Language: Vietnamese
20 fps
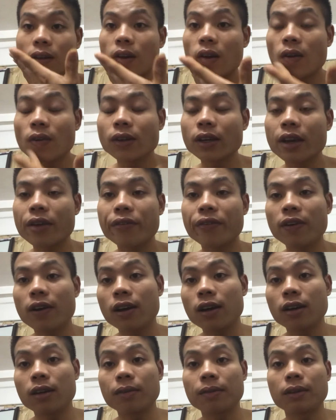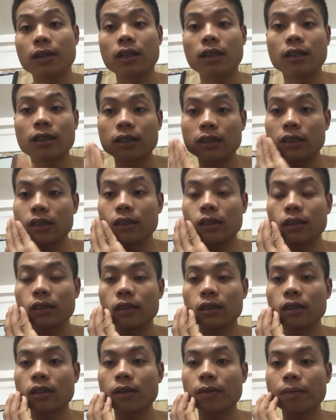có người vợ và
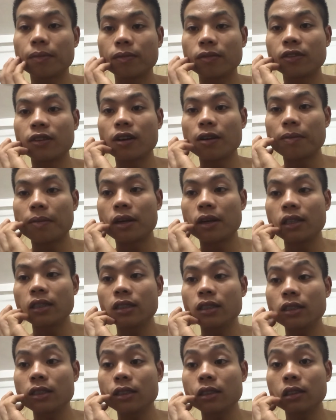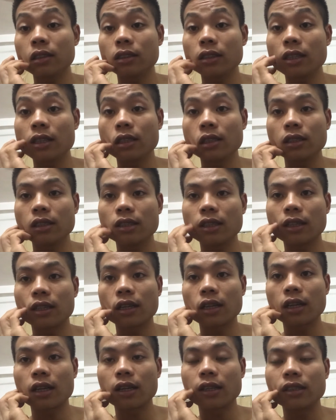vừa mới sinh
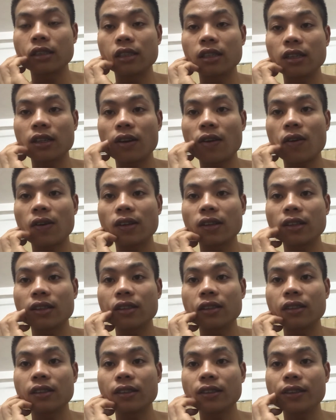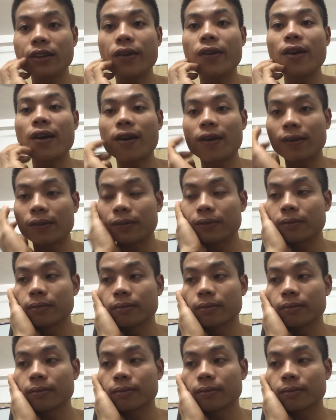được à, đứa con đầu lòng